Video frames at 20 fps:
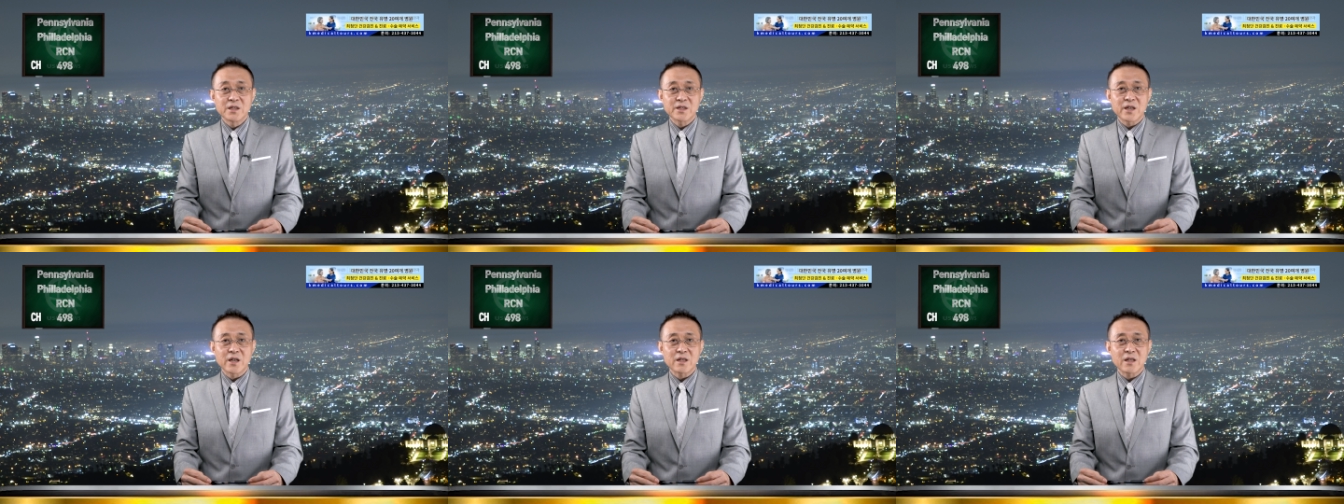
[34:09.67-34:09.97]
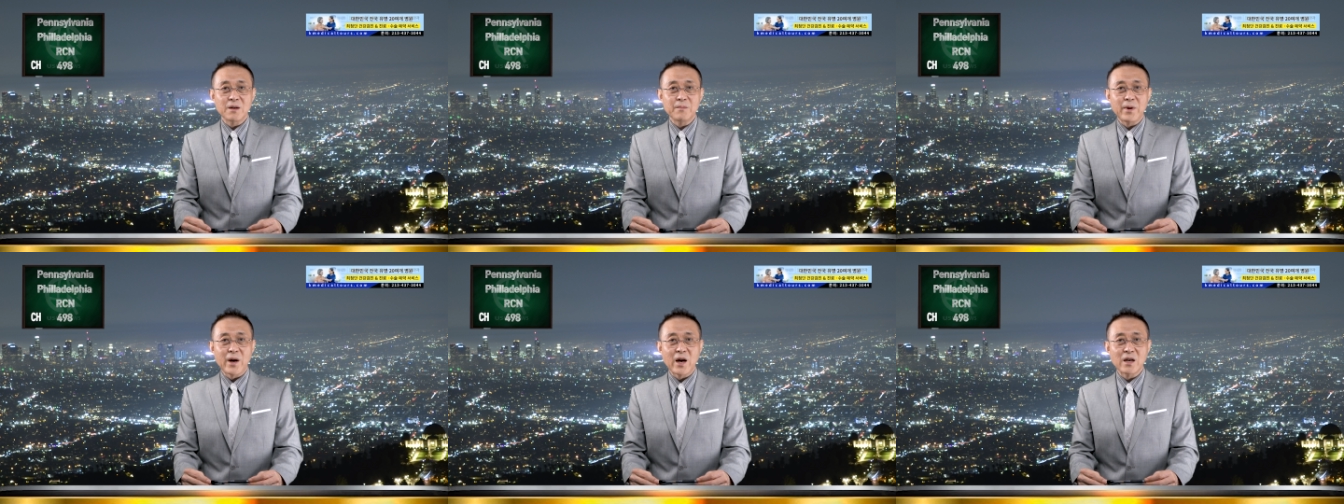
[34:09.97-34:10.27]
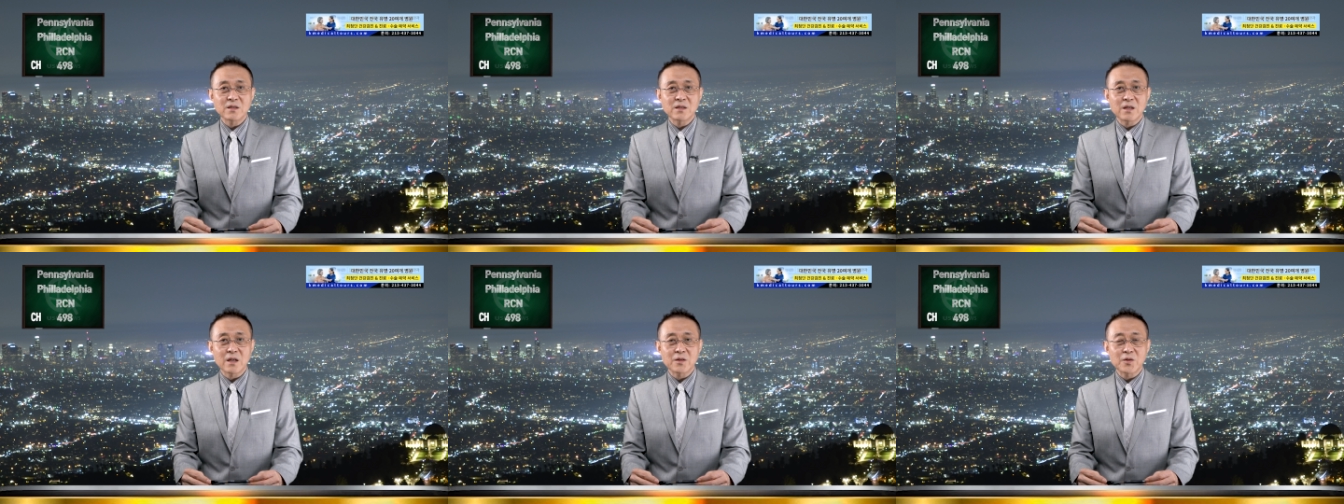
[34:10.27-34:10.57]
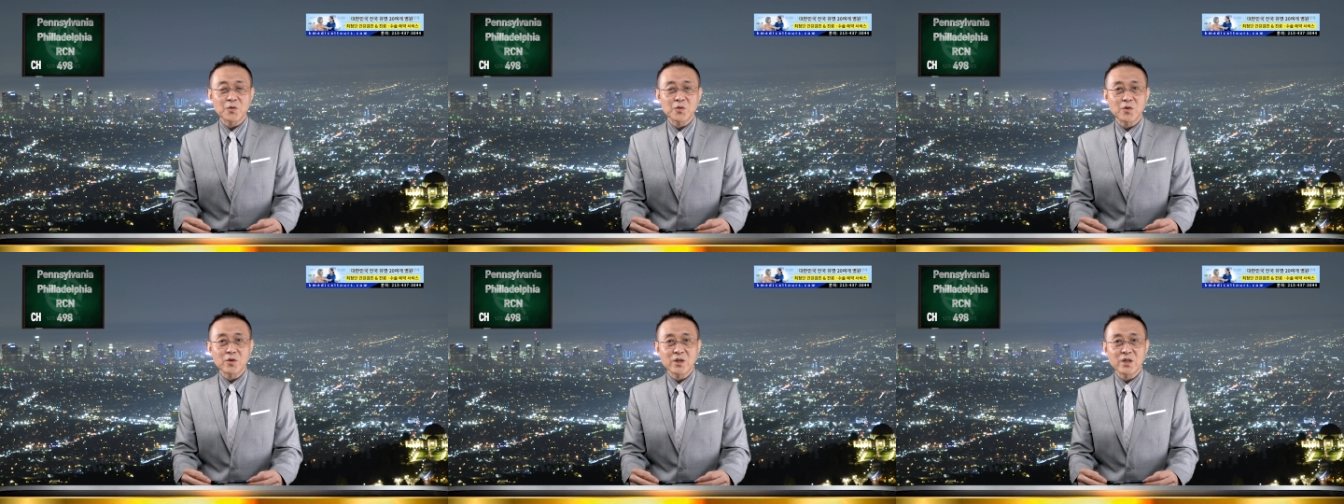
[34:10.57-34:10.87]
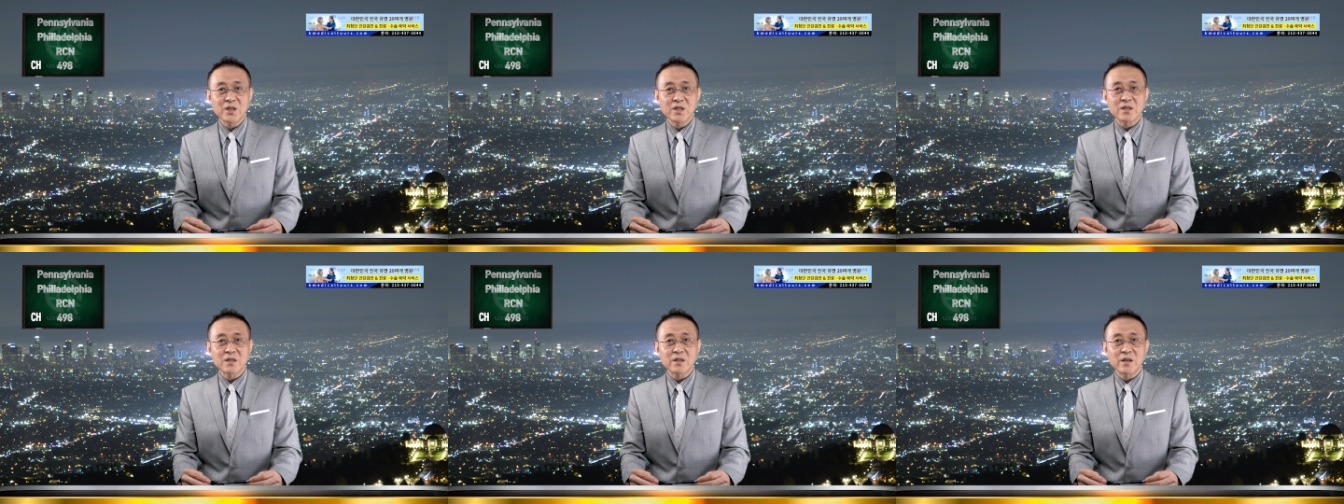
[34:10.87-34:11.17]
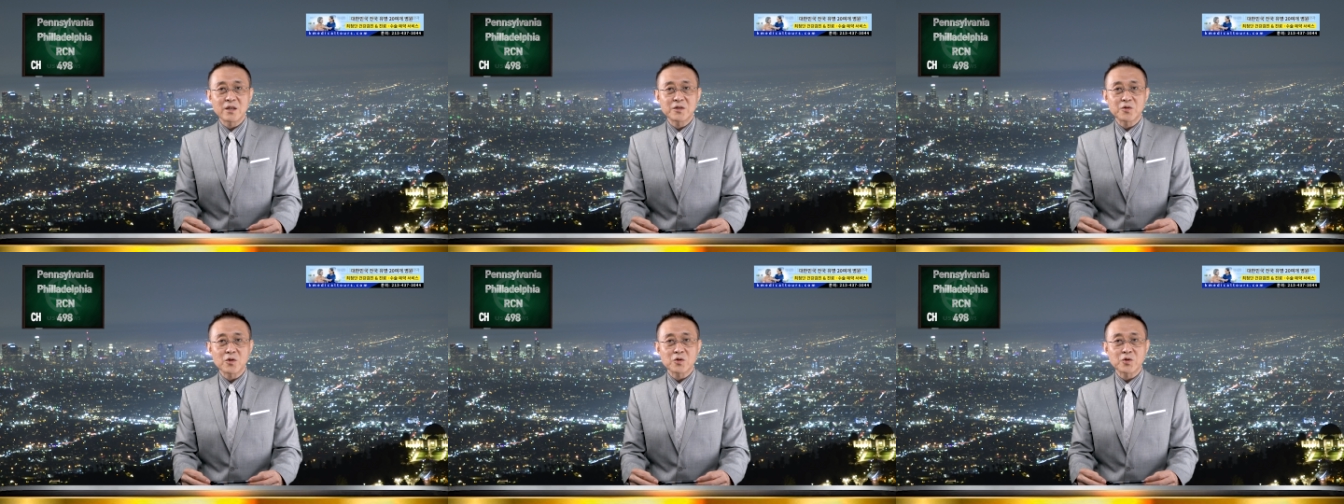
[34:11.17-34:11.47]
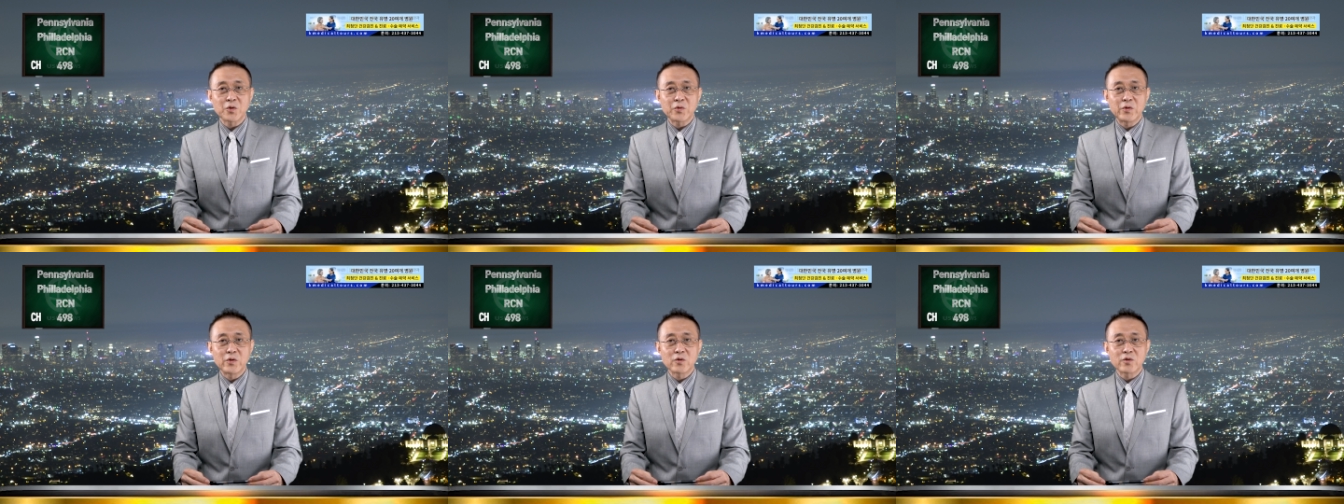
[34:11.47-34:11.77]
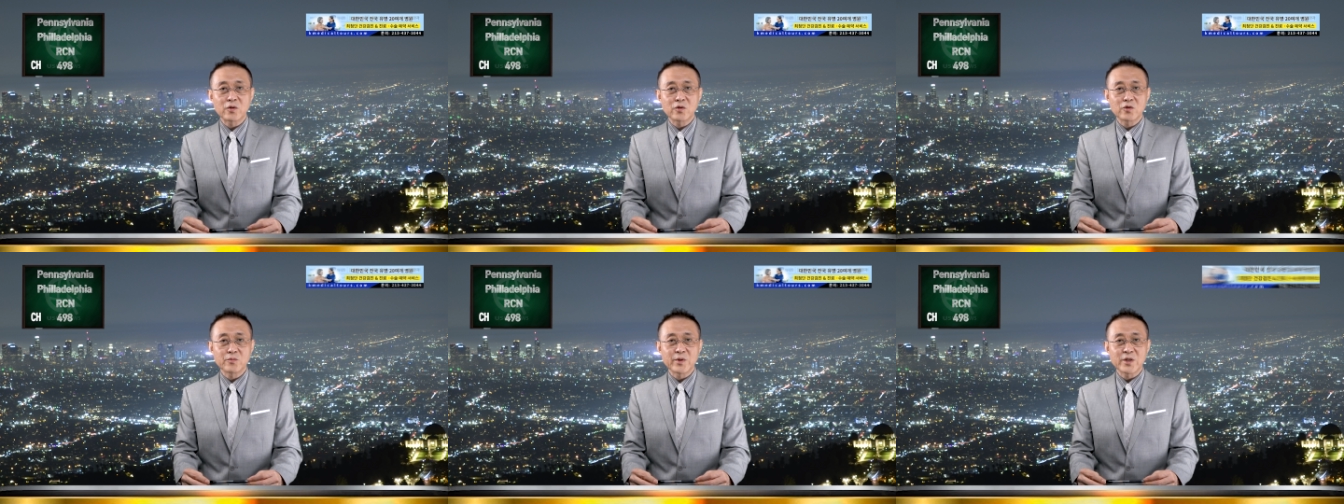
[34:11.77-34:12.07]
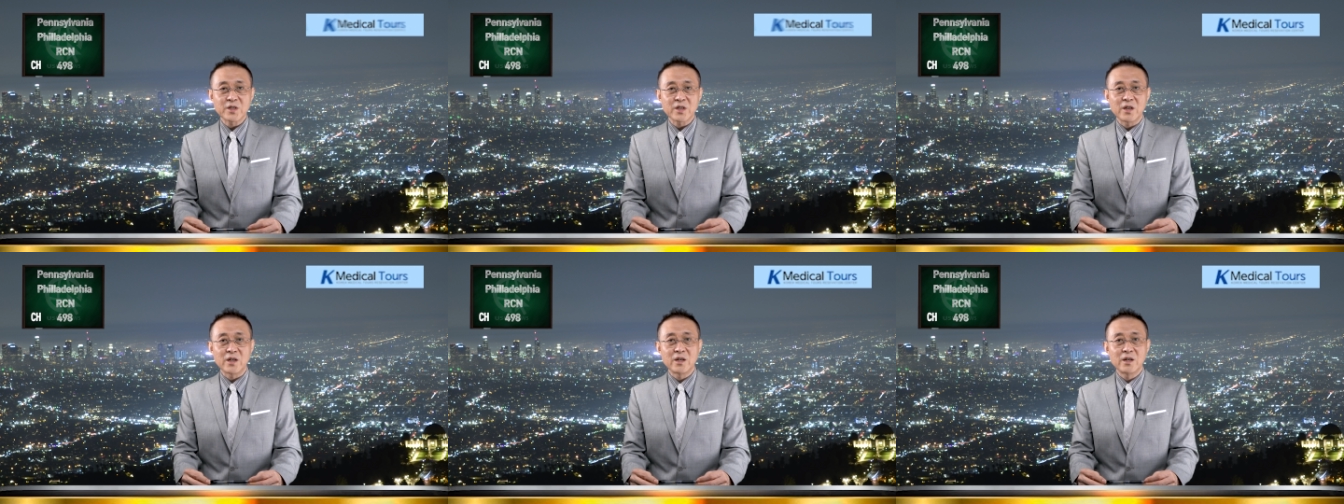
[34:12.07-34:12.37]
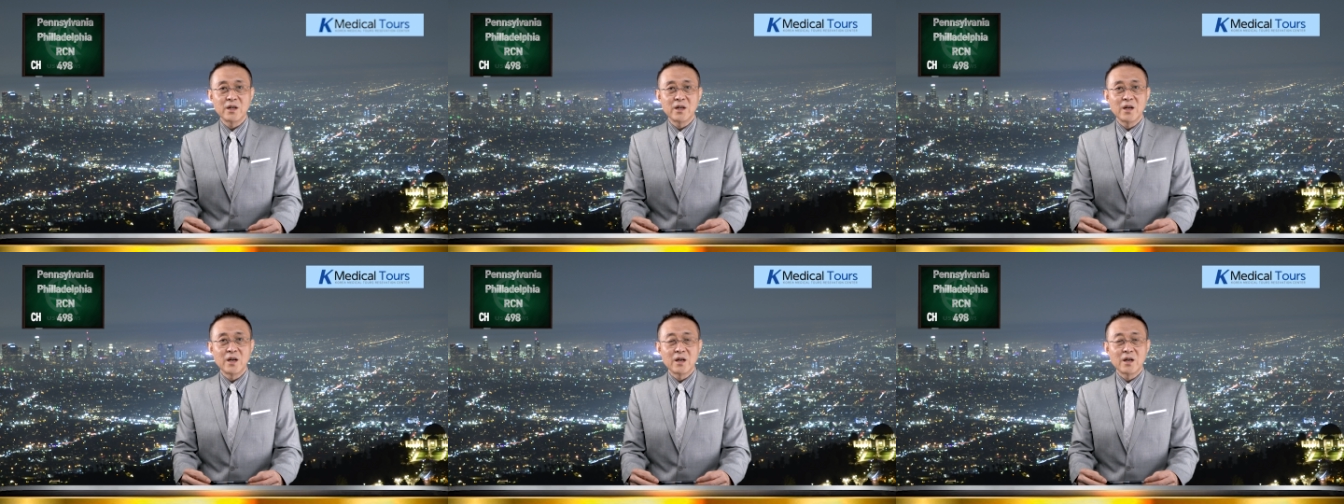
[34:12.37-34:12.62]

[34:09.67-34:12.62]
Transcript: 자, 일단 바이든 대통령이 이스라엘 쪽 손을 들어주면서